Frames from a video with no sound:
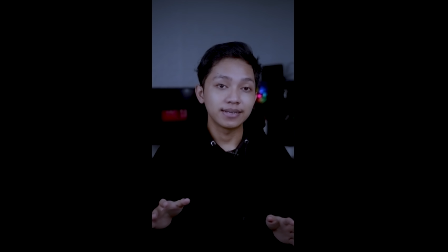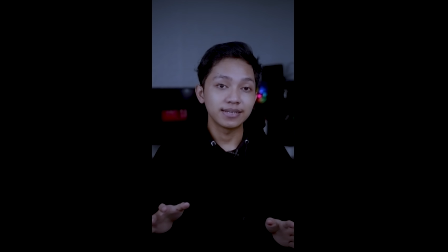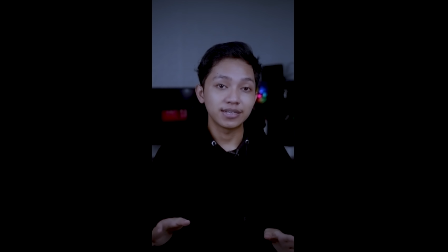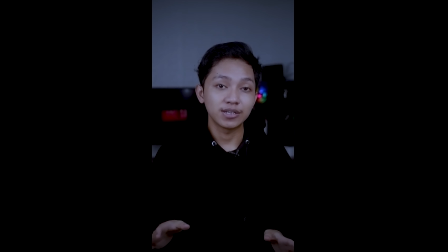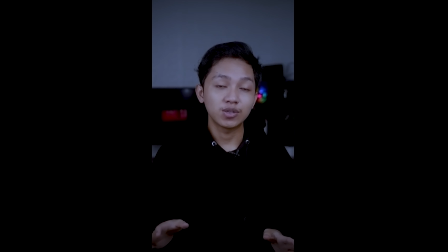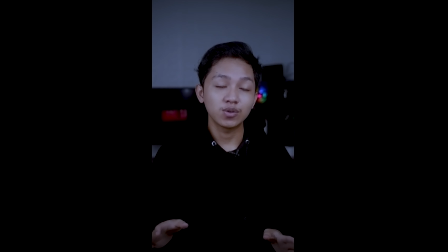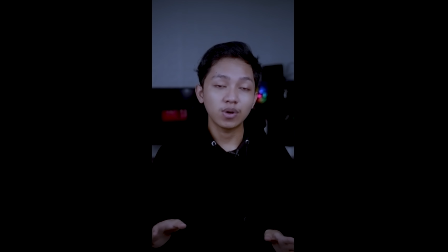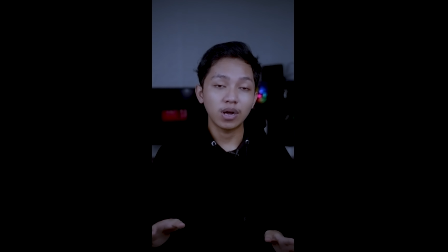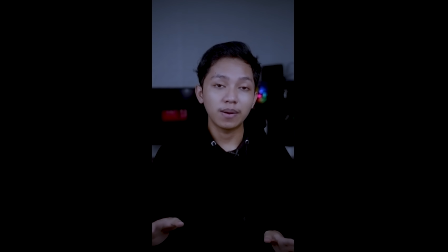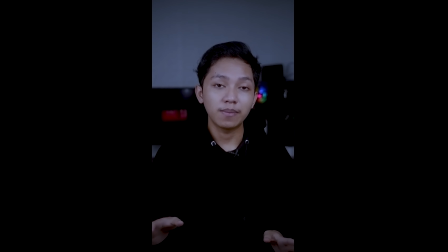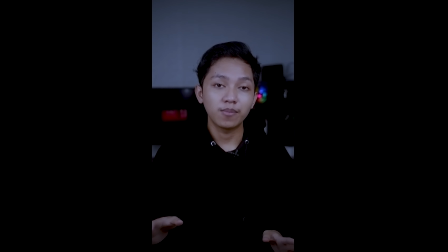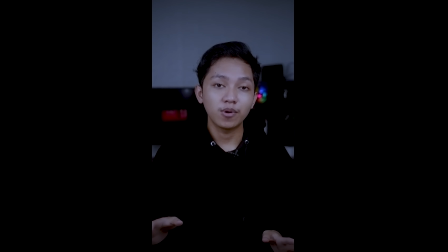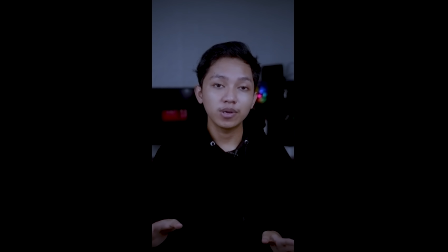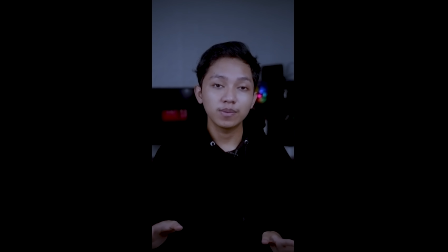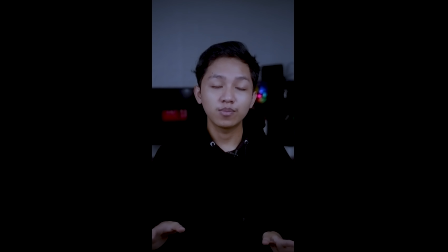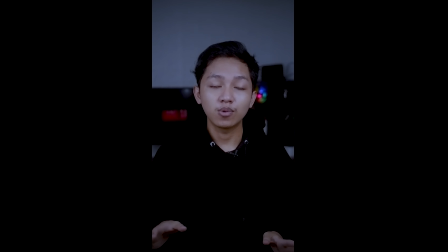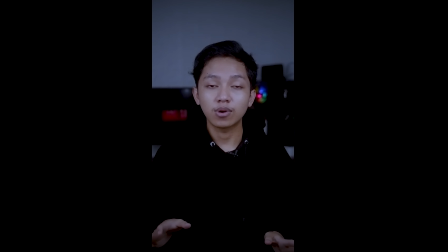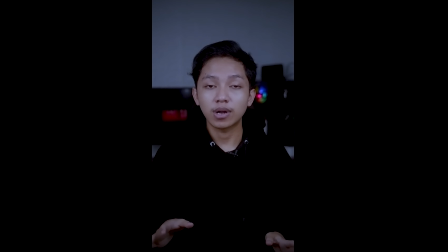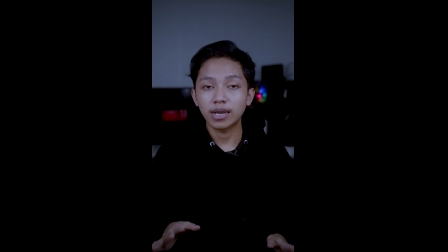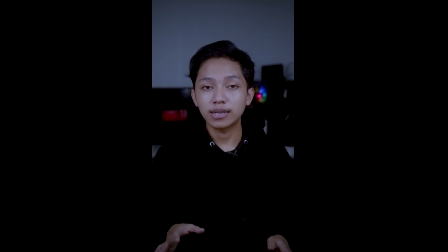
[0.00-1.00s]
Di situ Amoy
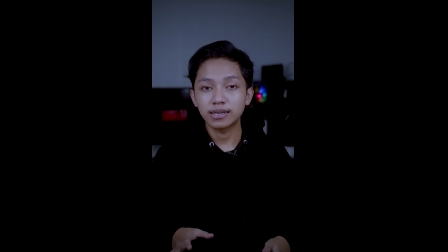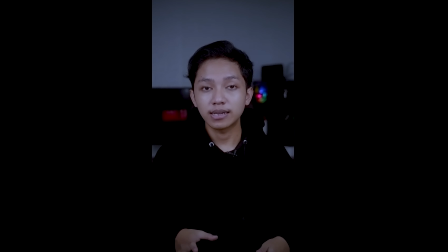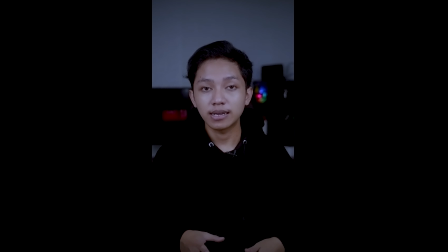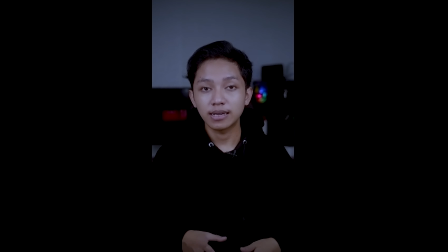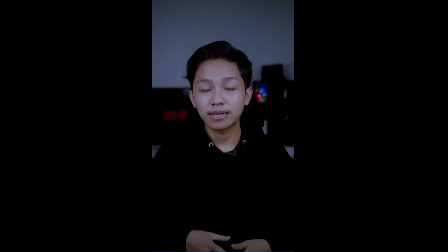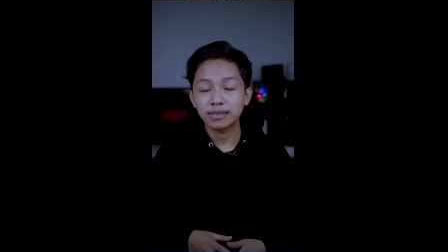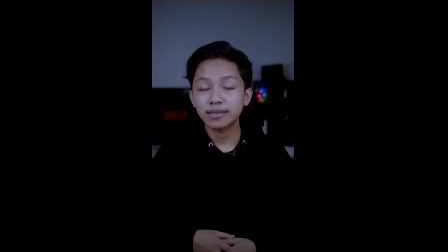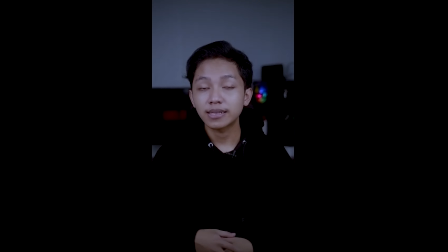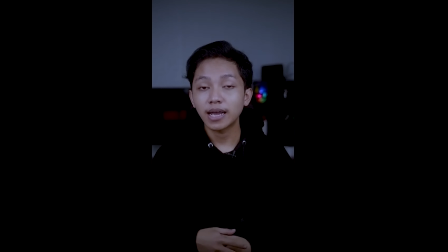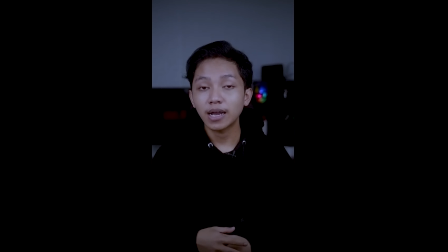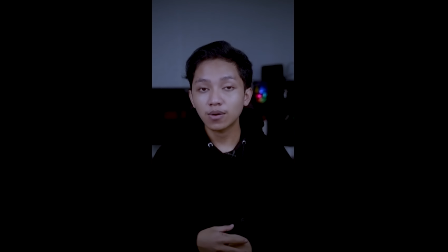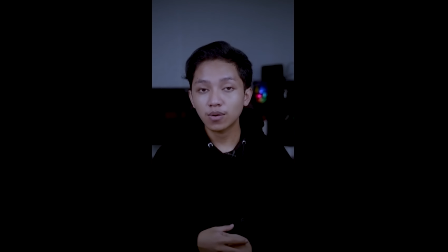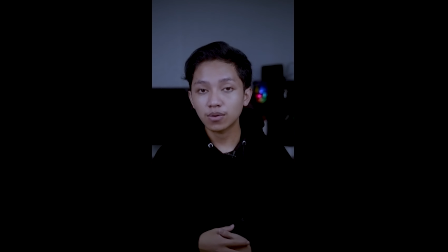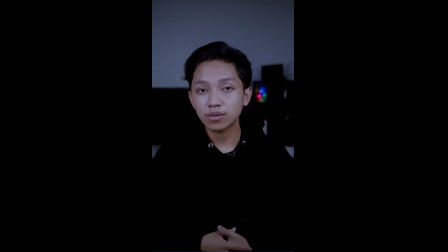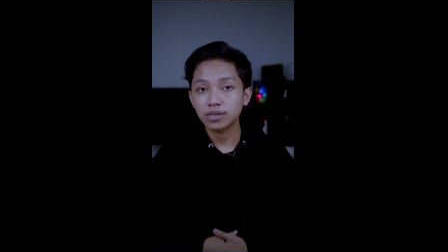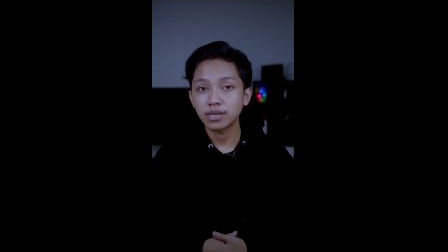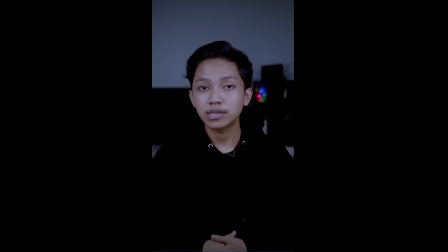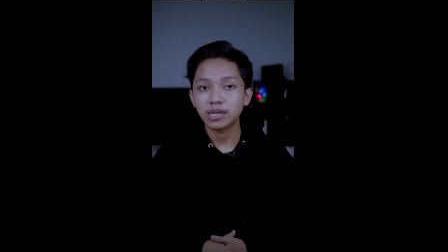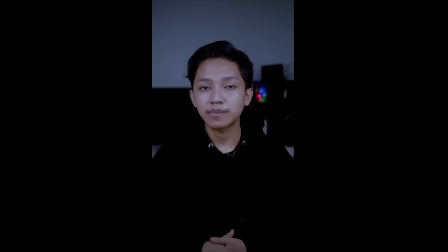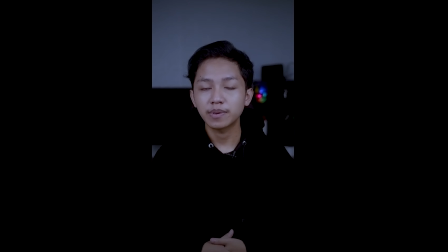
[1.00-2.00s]
bukannya takut
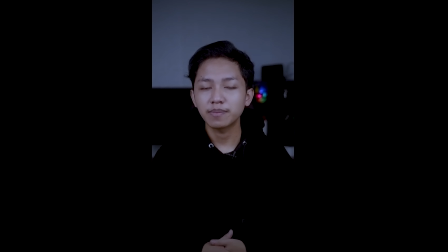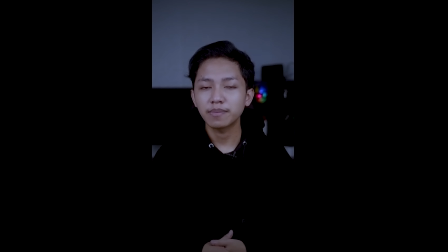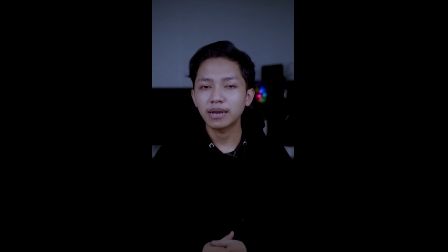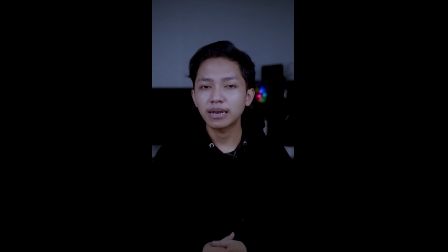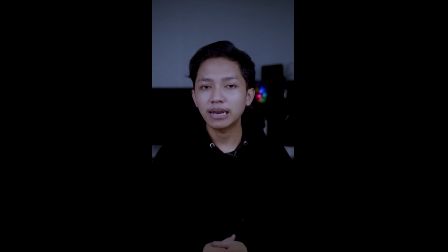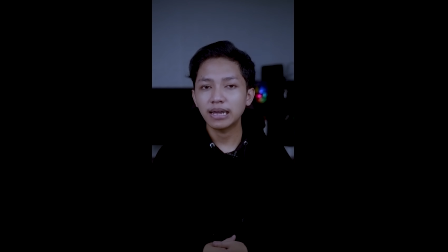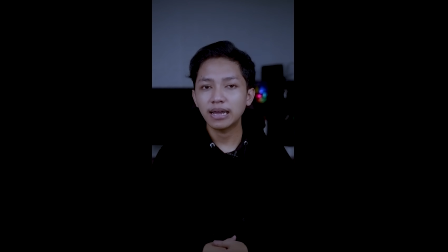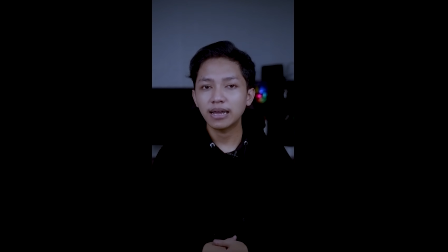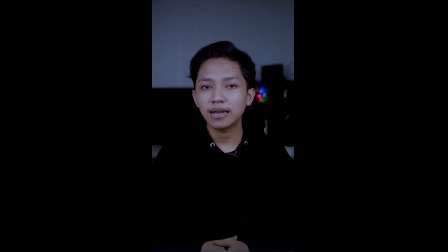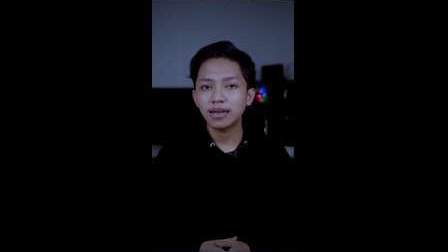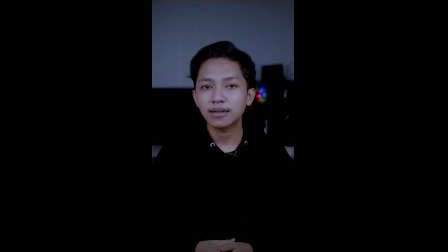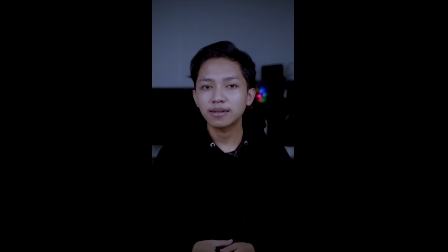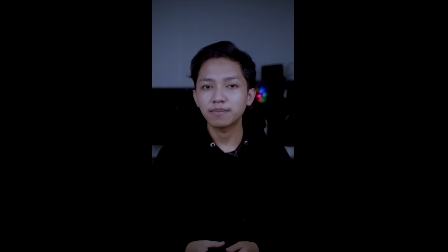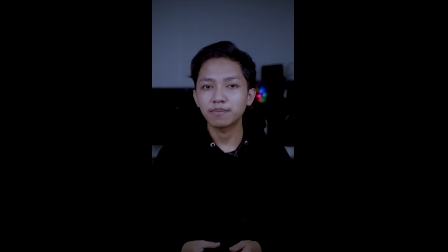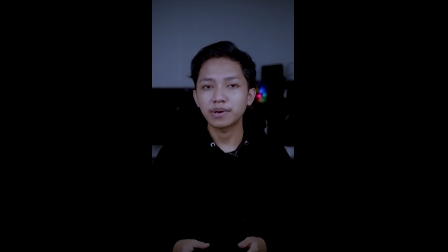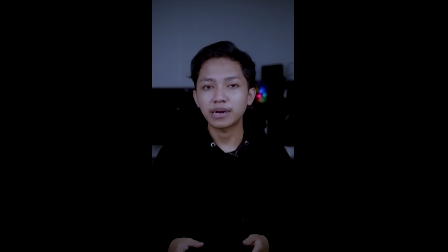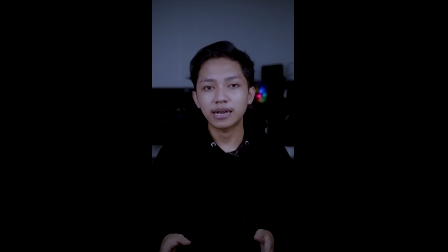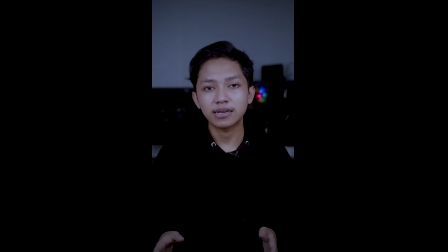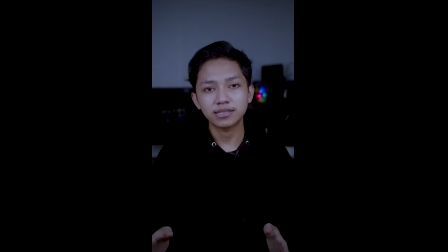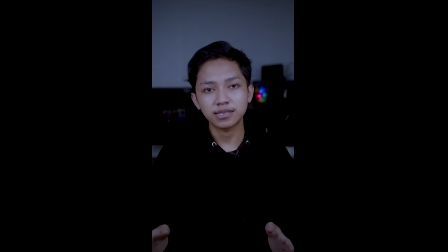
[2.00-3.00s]
ya, tapi malah
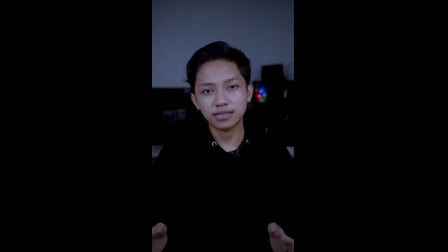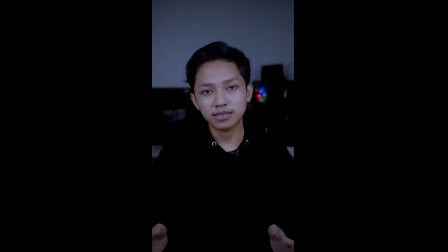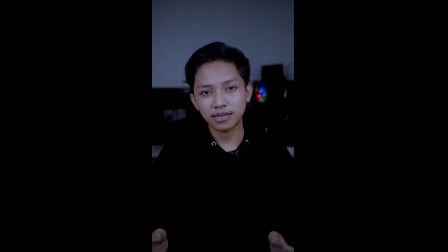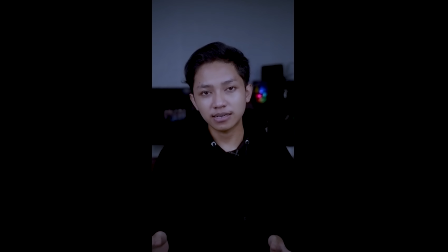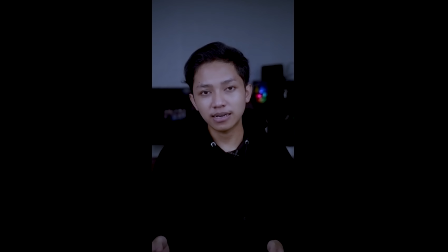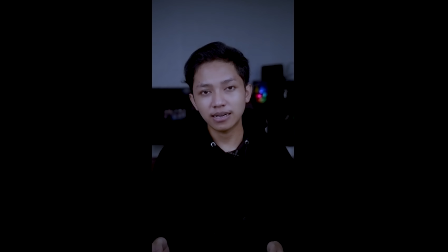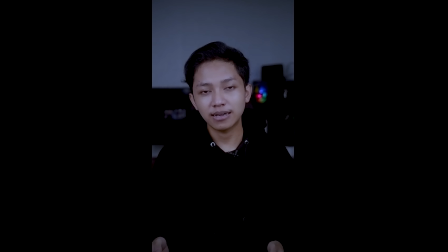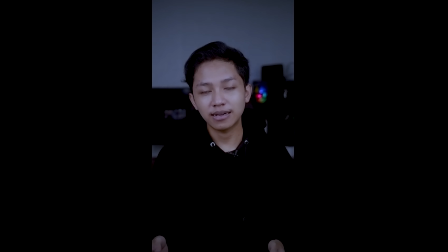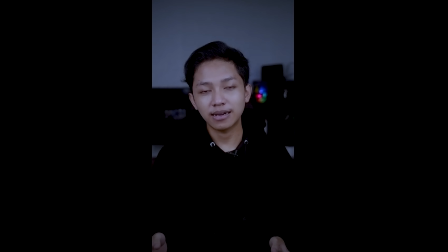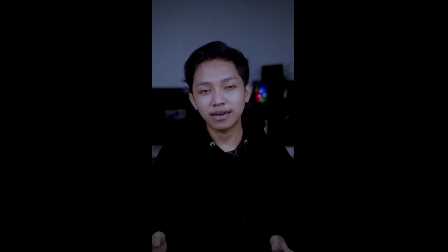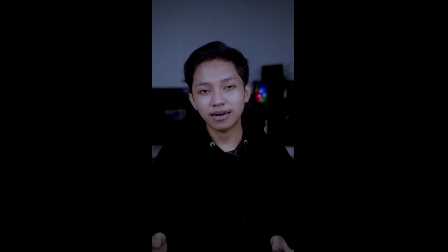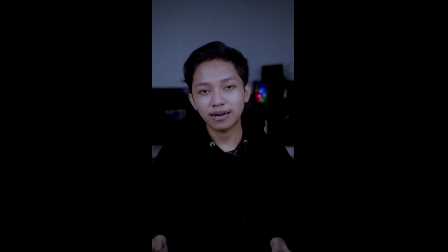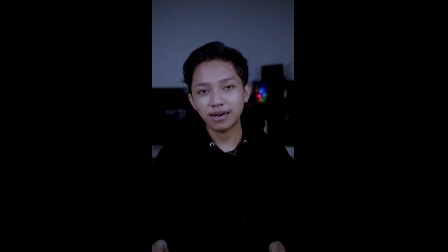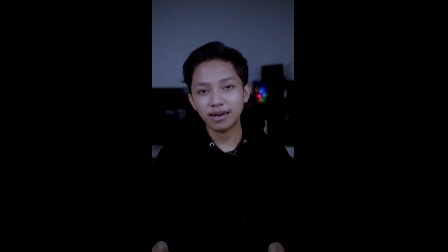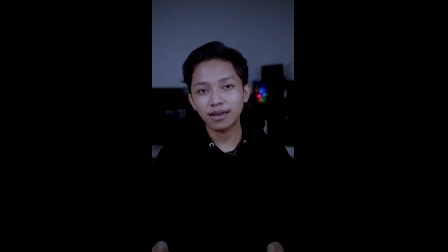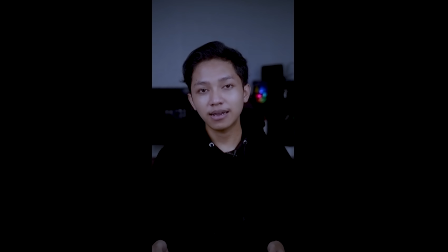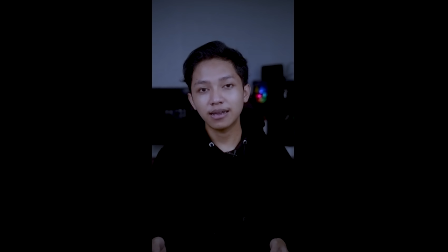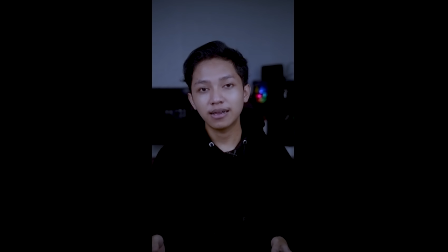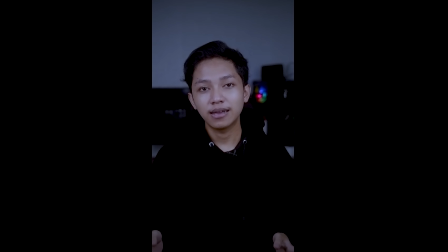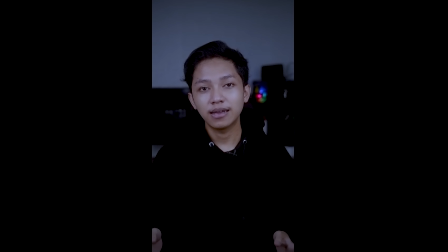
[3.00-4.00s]
merasa tenang
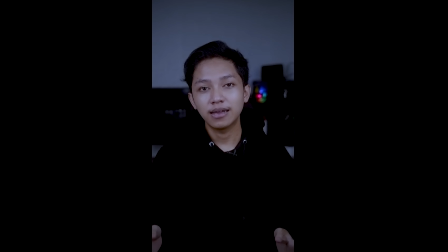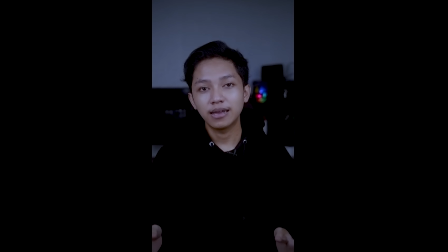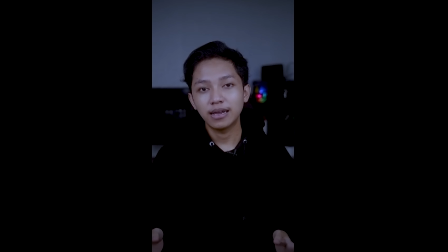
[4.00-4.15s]
karena